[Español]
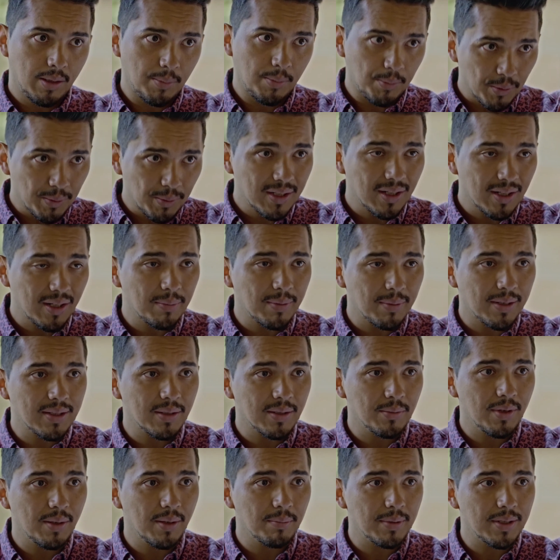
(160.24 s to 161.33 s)
Aprovechala para
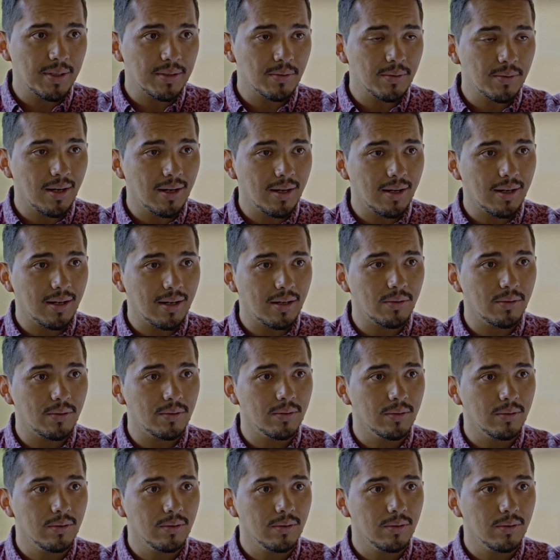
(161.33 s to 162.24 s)
ser buena persona, carajo.